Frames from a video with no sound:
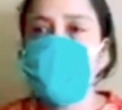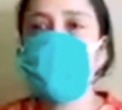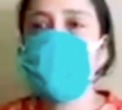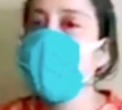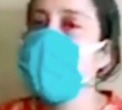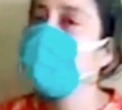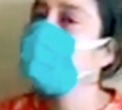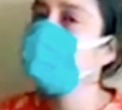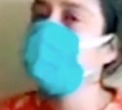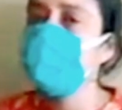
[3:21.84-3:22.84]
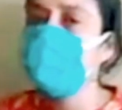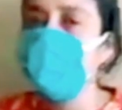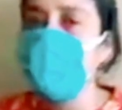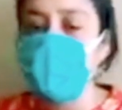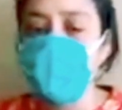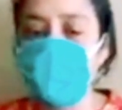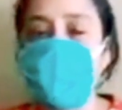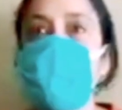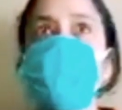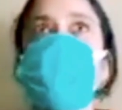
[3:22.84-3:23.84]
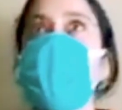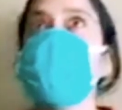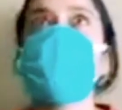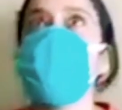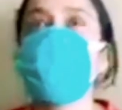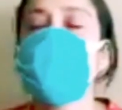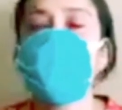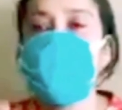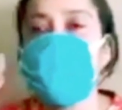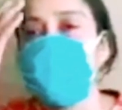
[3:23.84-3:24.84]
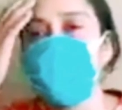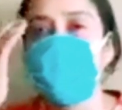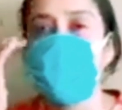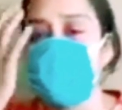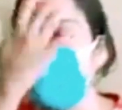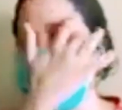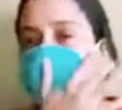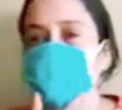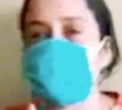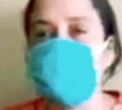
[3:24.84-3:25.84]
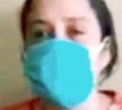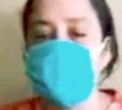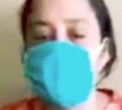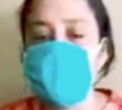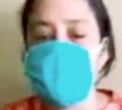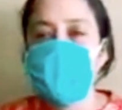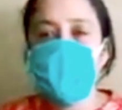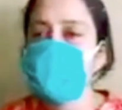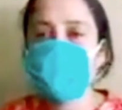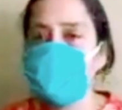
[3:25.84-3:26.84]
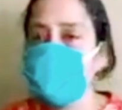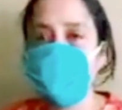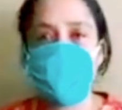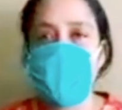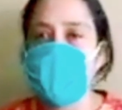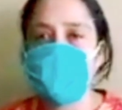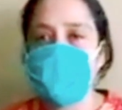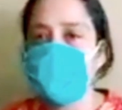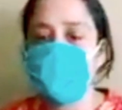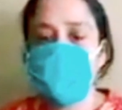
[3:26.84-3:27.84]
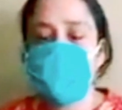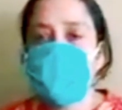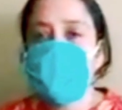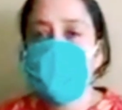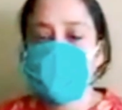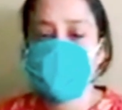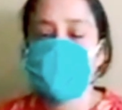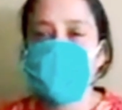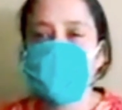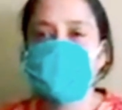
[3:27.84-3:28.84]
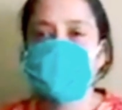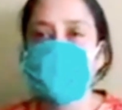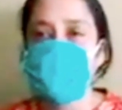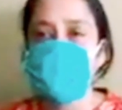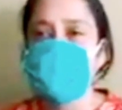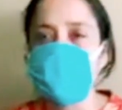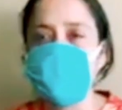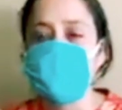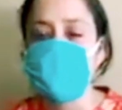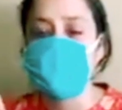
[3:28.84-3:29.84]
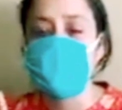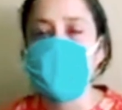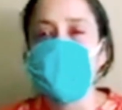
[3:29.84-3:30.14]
मेरी माँ पीछे से चिल्लाई मेरे हस्बैंड ऐसे ऐसे होने लगे पूरा पसीना उनको चल गया कुछ बोल नहीं पा रहे थे वो जब हम लोग जब हम लोग ठीक थे ना